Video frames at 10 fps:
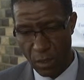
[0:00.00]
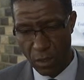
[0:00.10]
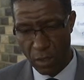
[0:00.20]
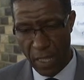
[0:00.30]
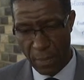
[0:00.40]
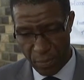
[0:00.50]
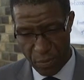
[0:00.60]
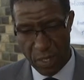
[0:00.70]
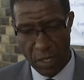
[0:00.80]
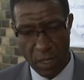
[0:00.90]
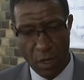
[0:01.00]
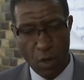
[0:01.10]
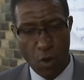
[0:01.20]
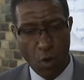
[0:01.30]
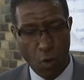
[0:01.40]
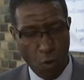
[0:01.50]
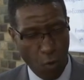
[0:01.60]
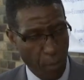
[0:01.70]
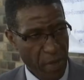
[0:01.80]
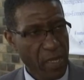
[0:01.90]
d'appui
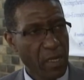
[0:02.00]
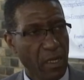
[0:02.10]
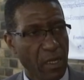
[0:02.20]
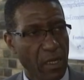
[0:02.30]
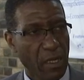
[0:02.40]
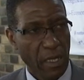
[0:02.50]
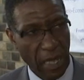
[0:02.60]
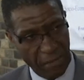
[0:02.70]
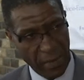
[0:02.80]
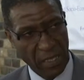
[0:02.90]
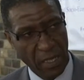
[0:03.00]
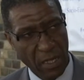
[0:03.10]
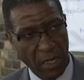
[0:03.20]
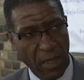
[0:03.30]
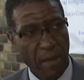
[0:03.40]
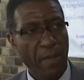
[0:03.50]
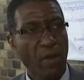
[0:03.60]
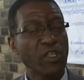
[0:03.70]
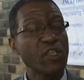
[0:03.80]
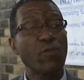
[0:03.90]
aux pays affectés, mais
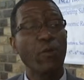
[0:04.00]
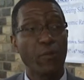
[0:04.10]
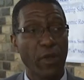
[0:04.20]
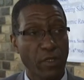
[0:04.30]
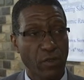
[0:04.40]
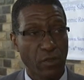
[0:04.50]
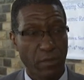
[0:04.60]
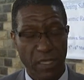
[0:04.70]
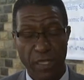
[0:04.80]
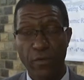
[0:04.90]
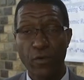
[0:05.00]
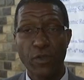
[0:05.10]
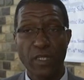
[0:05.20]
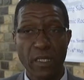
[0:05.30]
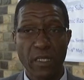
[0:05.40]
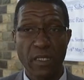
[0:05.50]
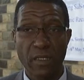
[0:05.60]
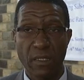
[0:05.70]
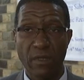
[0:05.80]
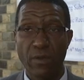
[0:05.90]
aussi aux populations. Parce qu'il faut retenir,
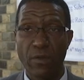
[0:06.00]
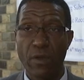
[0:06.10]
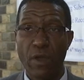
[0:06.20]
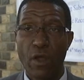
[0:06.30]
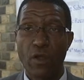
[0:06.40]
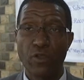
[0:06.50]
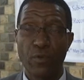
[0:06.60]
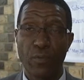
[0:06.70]
c'est que ce